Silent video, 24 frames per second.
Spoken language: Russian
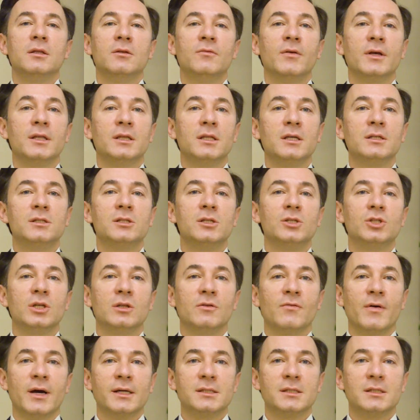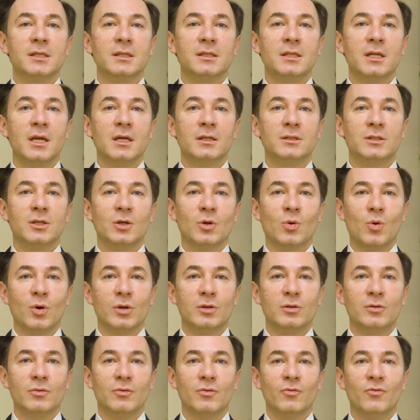2023
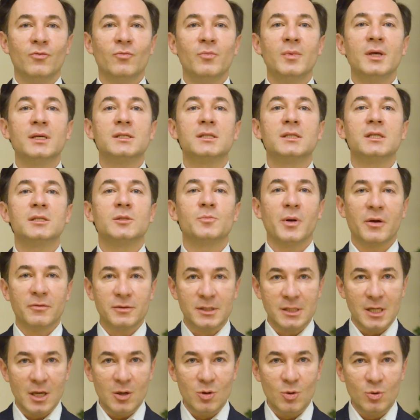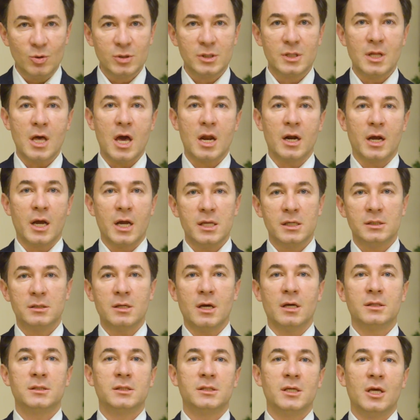год вместе с профсоюзной
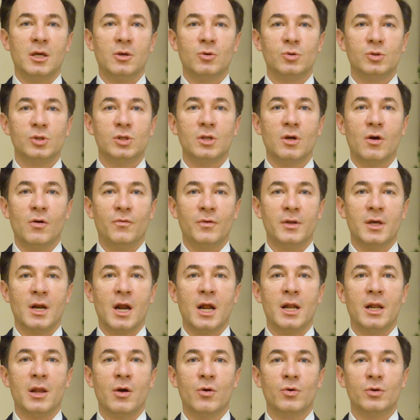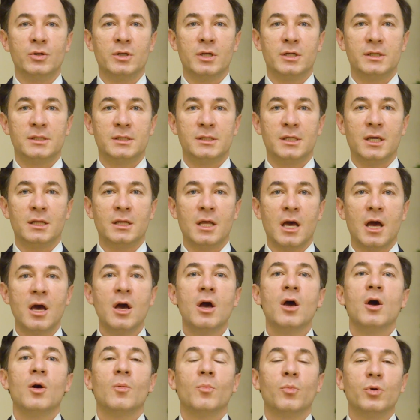организацией Южного федерального университета
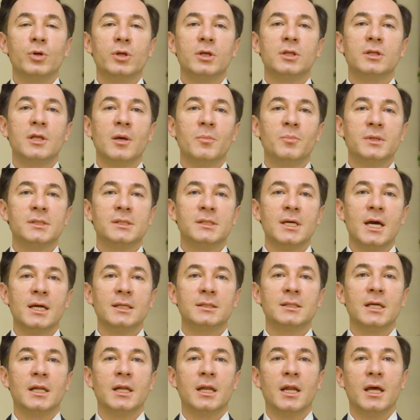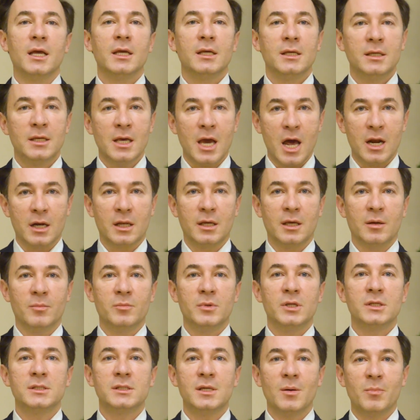будет обязательно
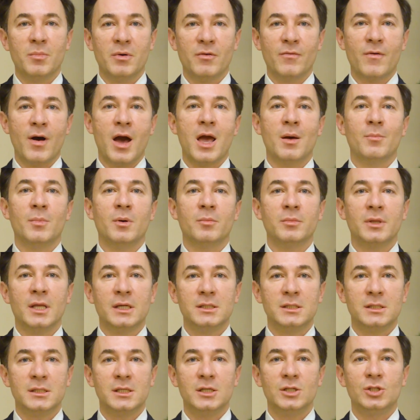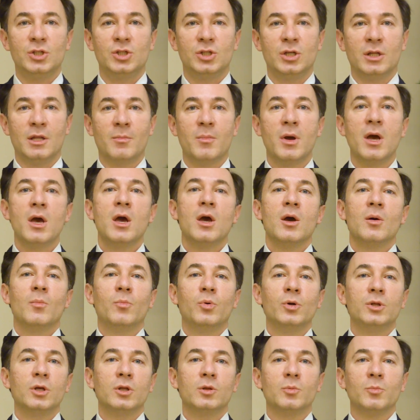ярким, незабываемым, насыщенным.
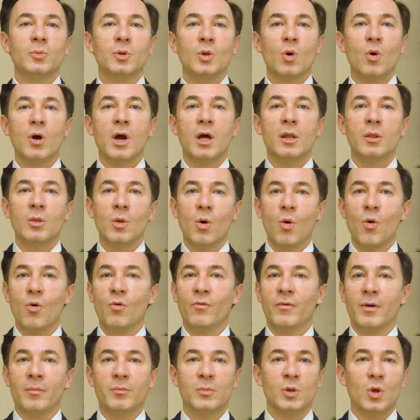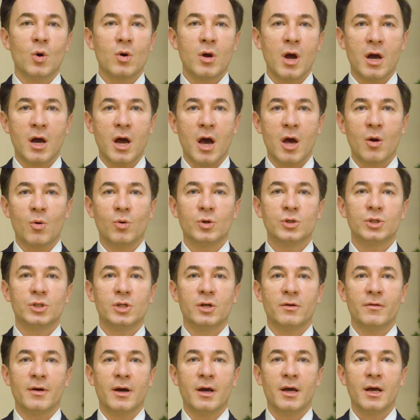Будет много нового, много
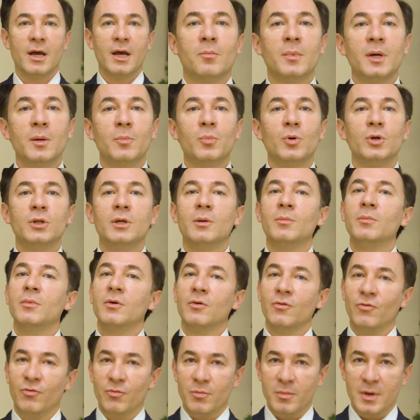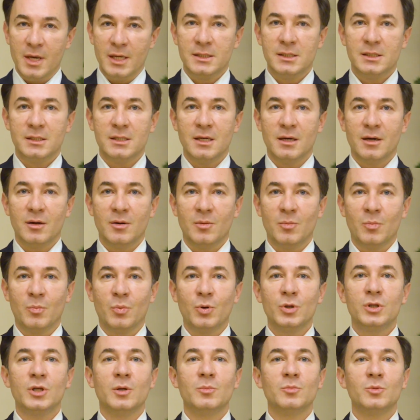хорошего. Мы будем вместе,
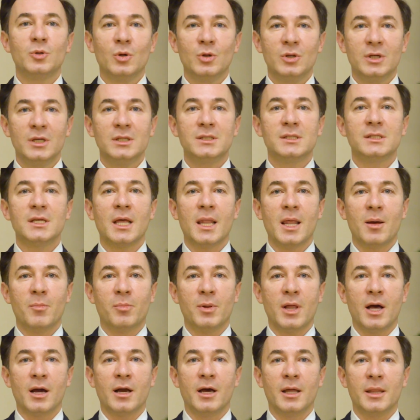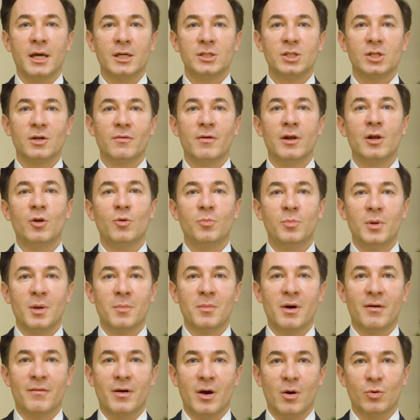будем трудиться на благо нашего
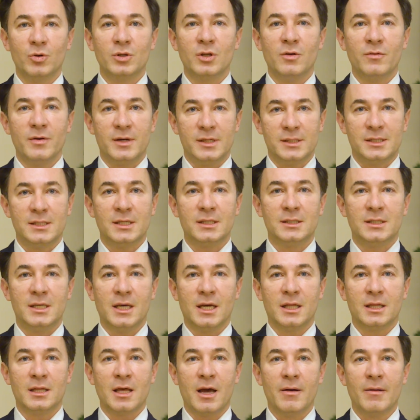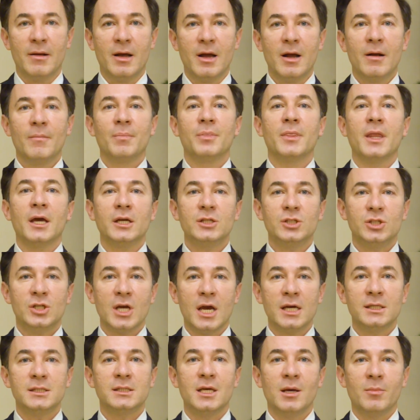любимого университета, на
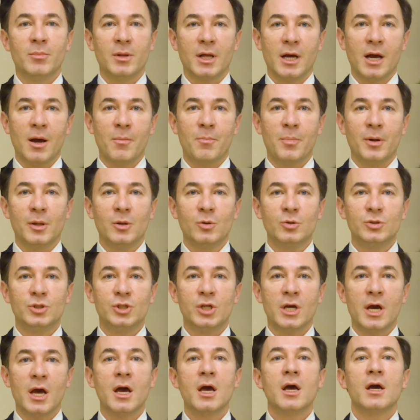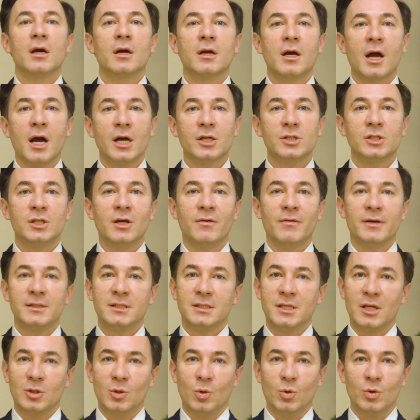счастье и благополучие каждого
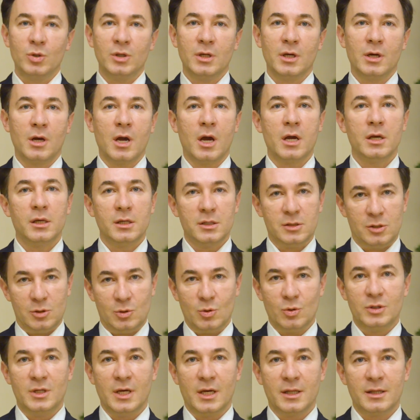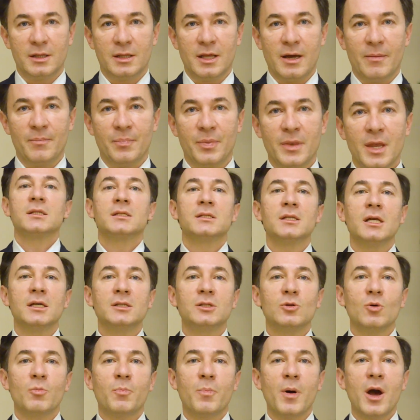сотрудника и студента. С
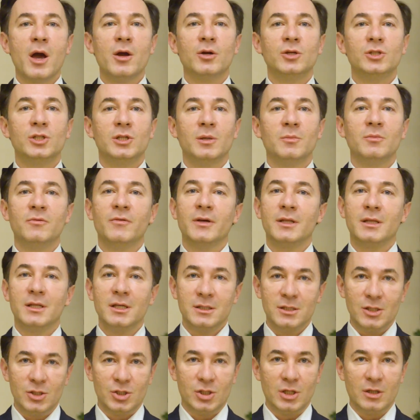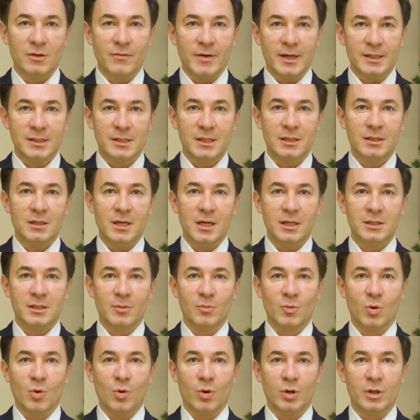наступающим
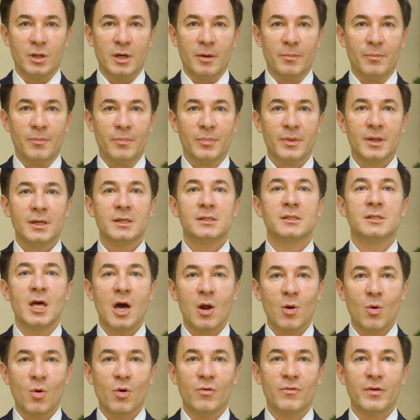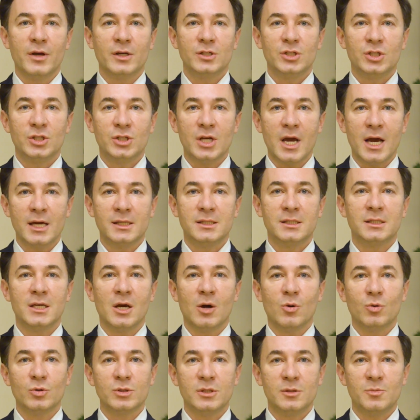2023 годом! Здоровья,
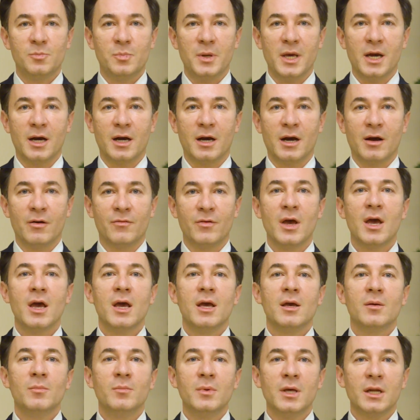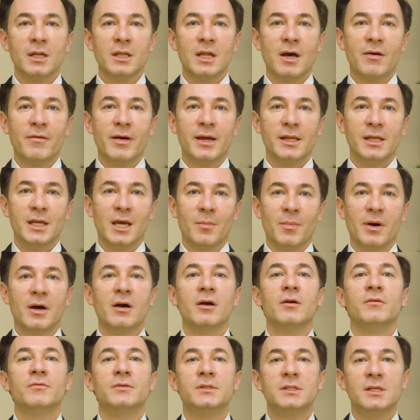счастья, успехов, мирного
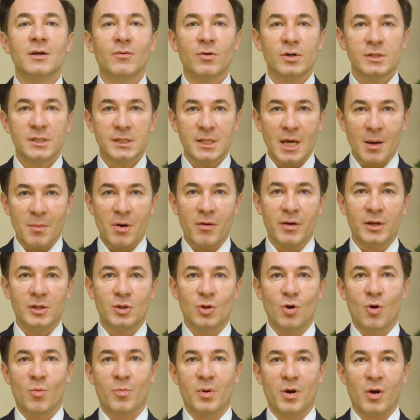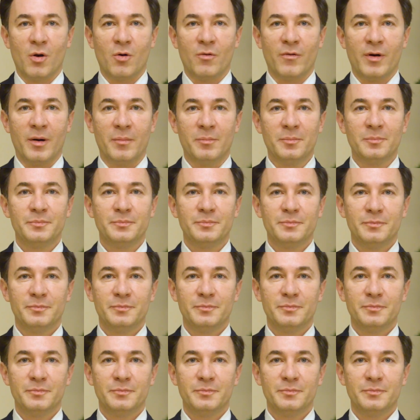неба, всего самого доброго вам!